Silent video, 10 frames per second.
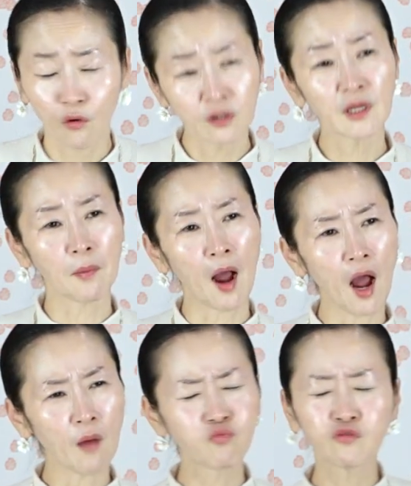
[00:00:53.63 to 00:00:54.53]
근데 막
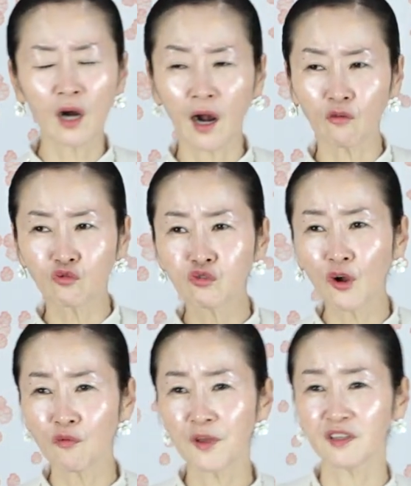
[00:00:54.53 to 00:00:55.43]
불안하고
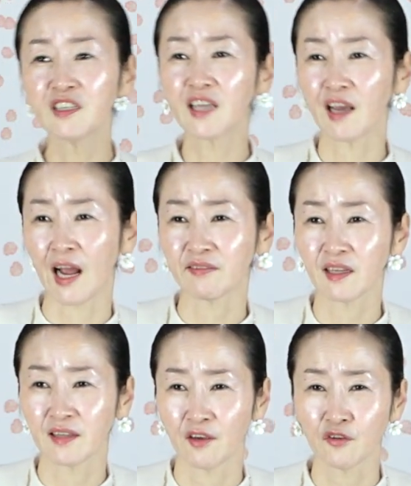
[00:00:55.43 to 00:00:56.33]
두려우면 이렇게
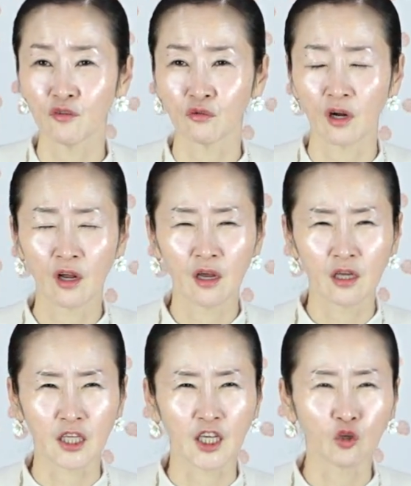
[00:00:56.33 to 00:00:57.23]
갖다 대요, 이유를.
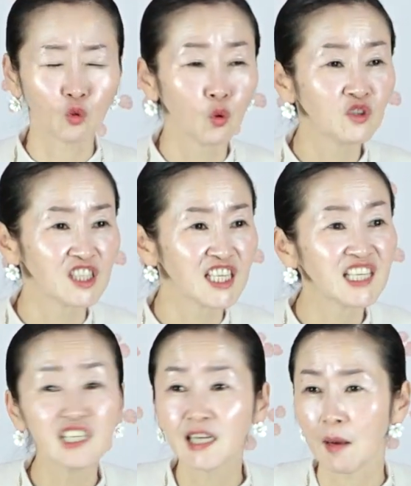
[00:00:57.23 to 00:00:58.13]
이거 돈을
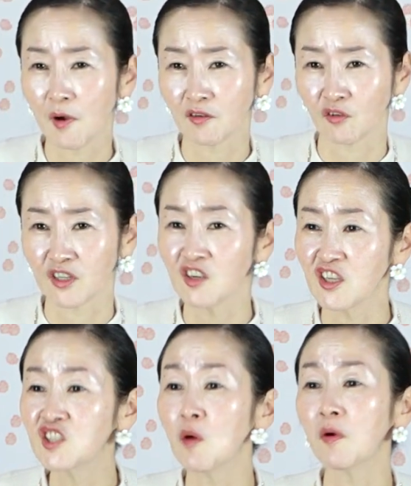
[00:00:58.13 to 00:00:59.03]
잃을까봐 그러는, 이게
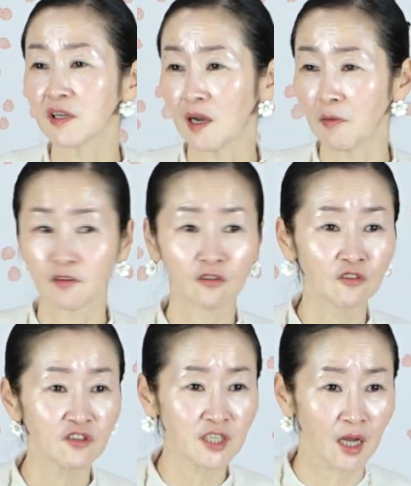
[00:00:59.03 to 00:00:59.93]
잊어버릴까봐 그러는
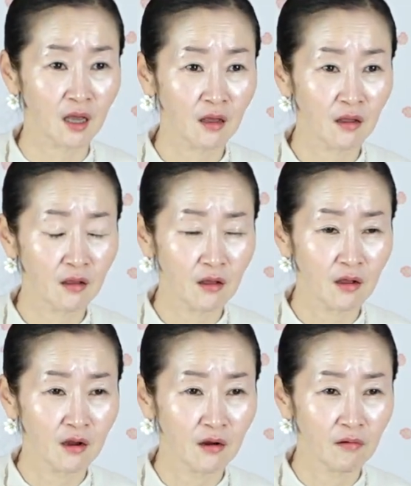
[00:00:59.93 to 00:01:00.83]
거지?
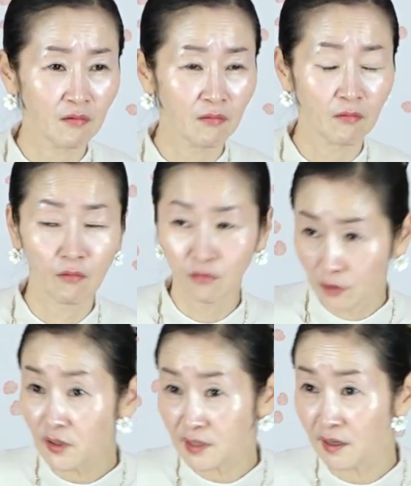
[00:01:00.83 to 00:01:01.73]

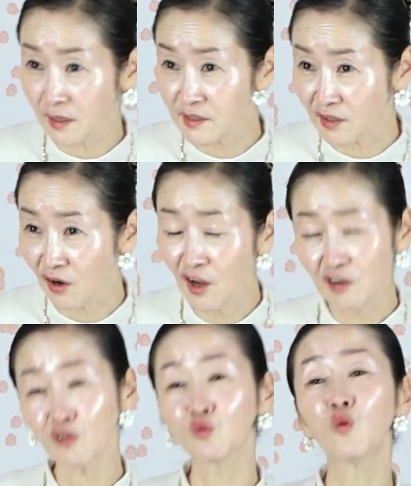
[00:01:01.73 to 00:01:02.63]
이렇게 생각했어요.
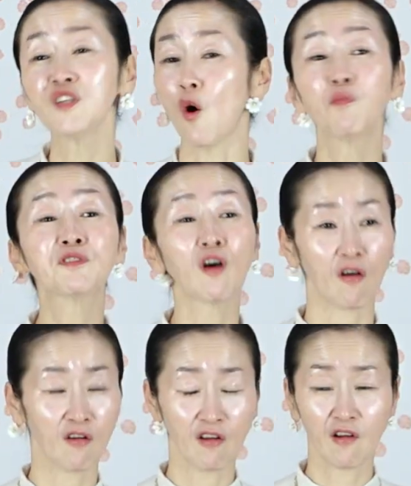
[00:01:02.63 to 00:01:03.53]
그리고 돈이 없어.